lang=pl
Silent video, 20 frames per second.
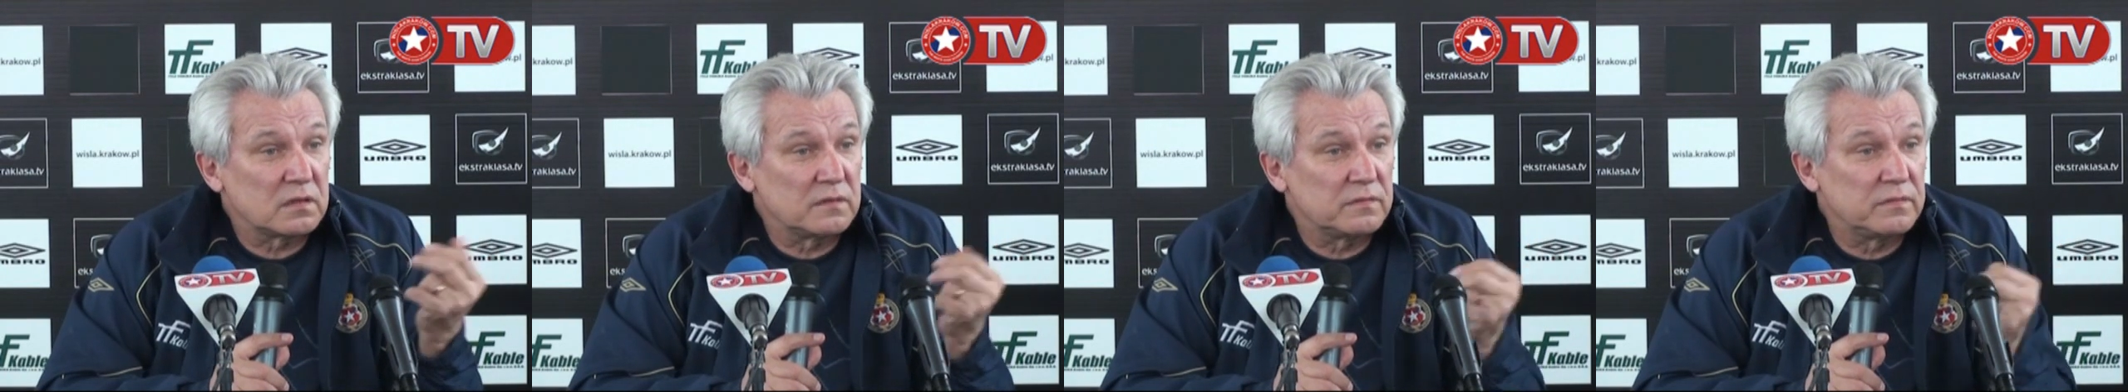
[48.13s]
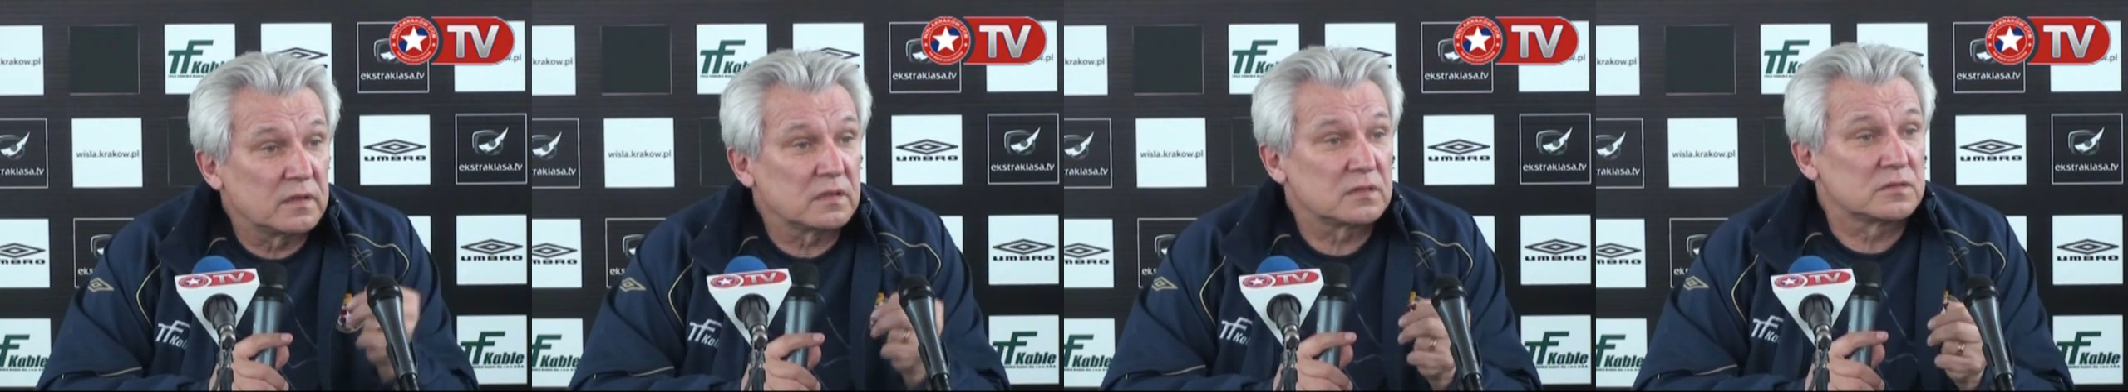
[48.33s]

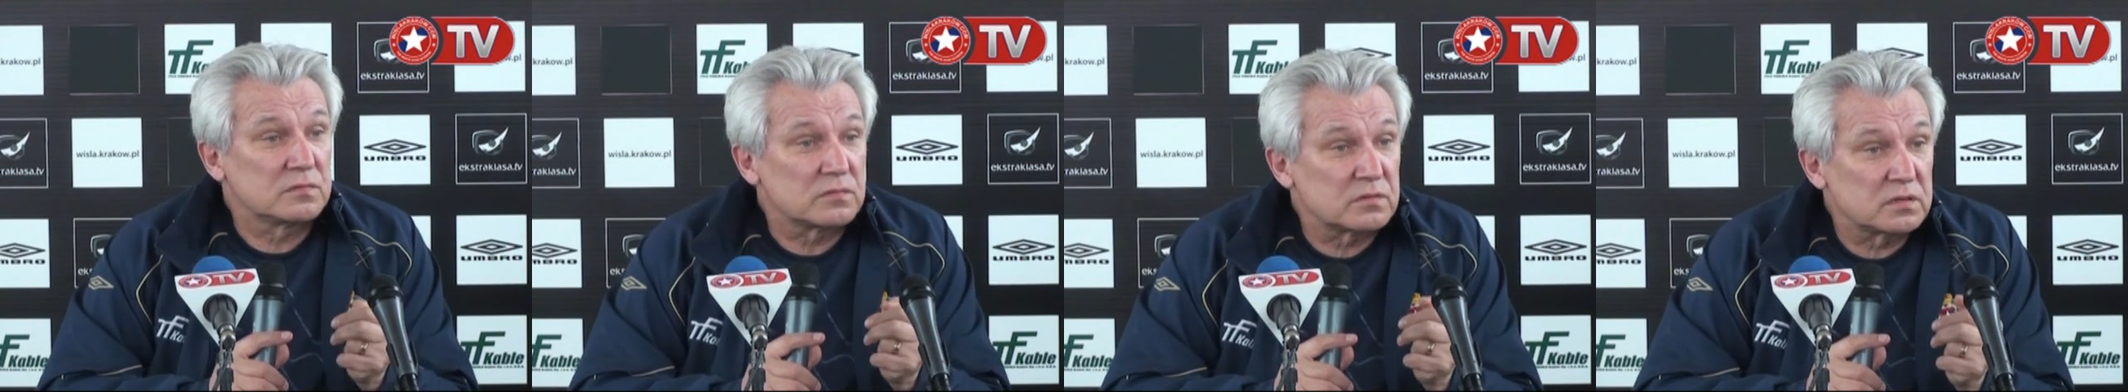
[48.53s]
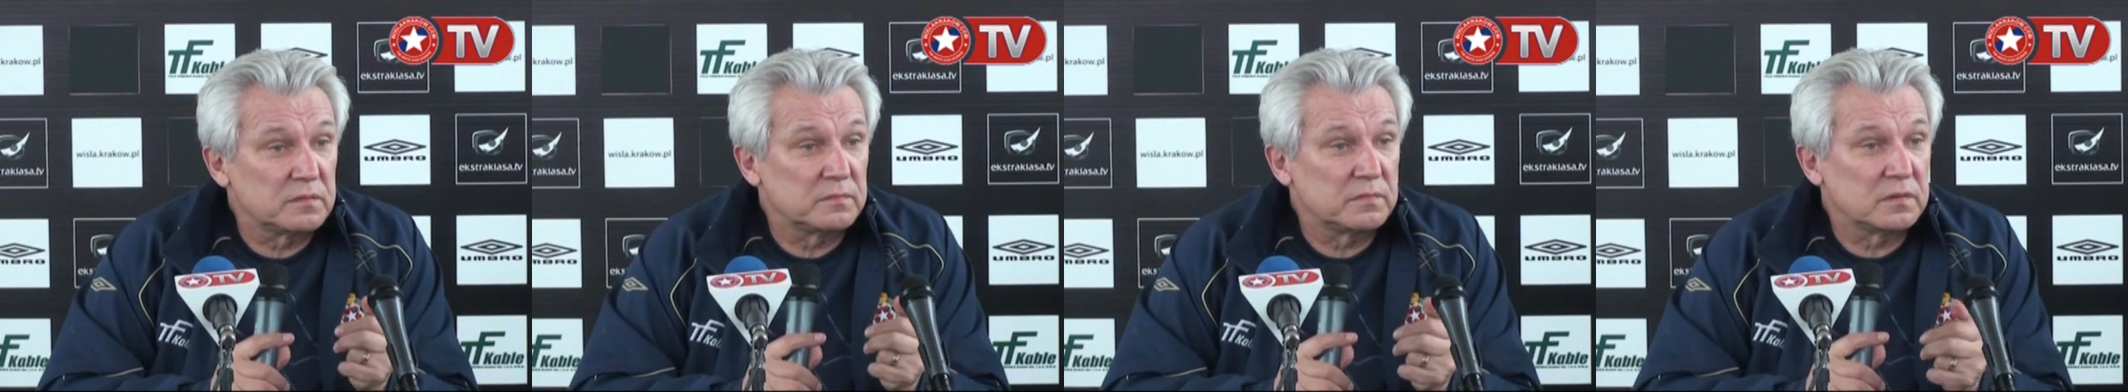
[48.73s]

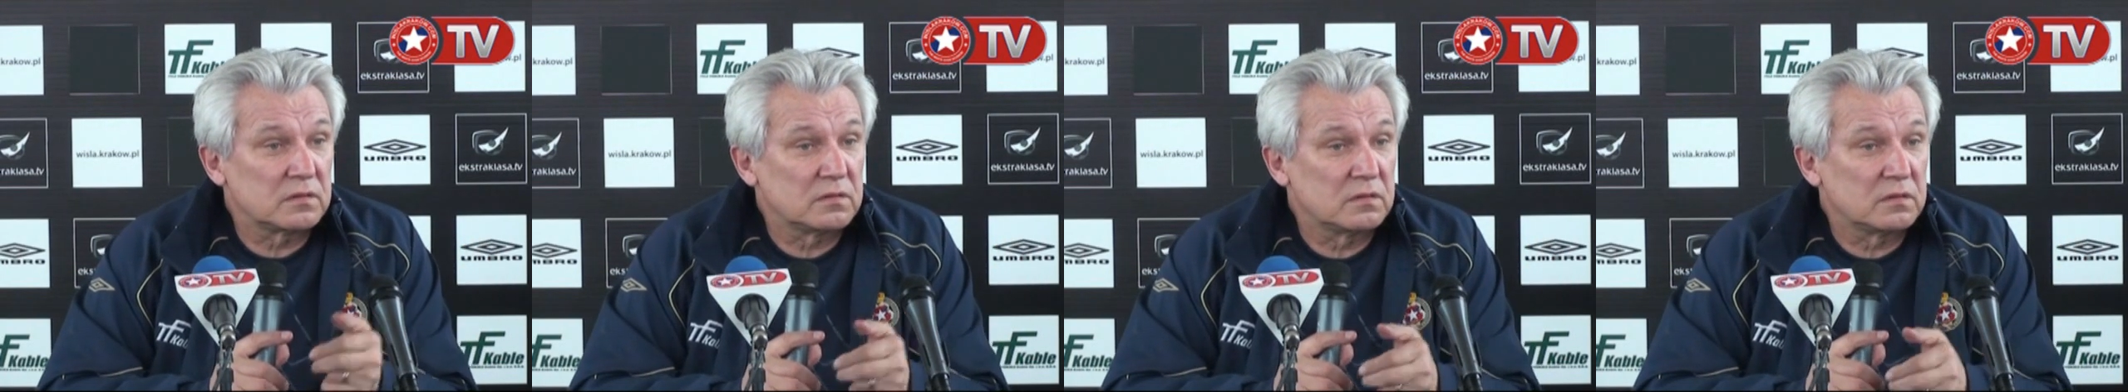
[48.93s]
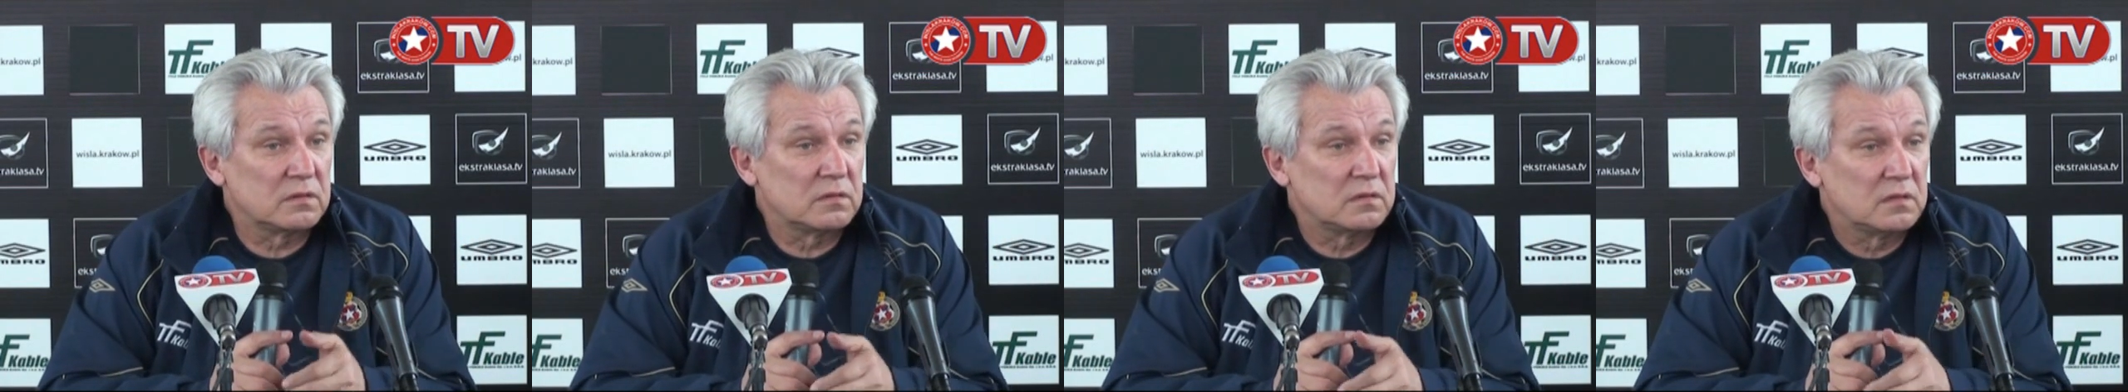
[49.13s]
refleksu, żeby
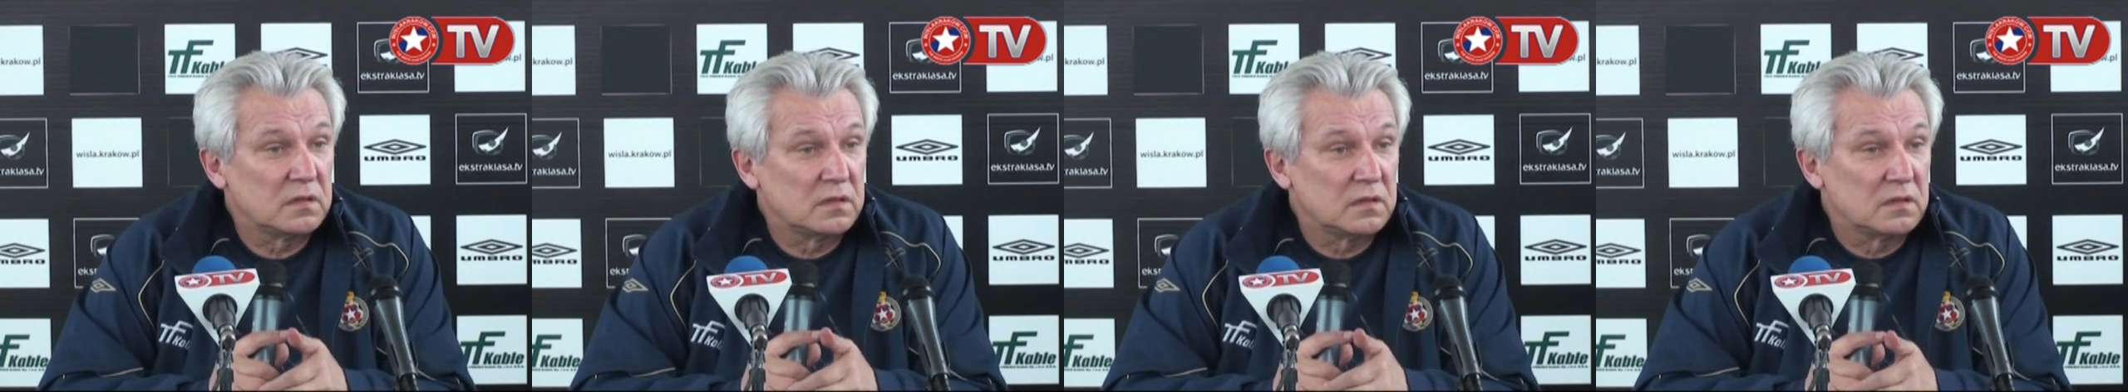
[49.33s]
go